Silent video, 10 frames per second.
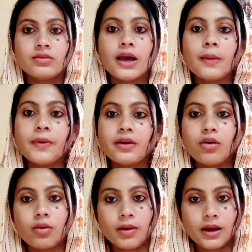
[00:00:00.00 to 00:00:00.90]
ডাইপার
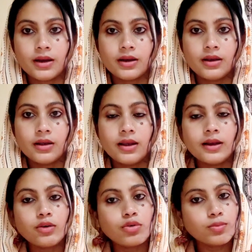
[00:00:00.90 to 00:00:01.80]
কভার
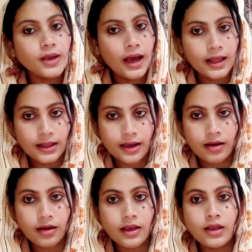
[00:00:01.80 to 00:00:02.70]
এটা খুবই হালকা
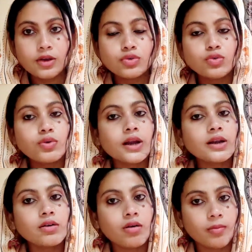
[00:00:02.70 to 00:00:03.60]
হয় শুধু
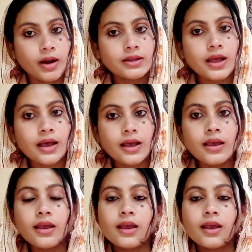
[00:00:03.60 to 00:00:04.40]
একটা কভার থাকে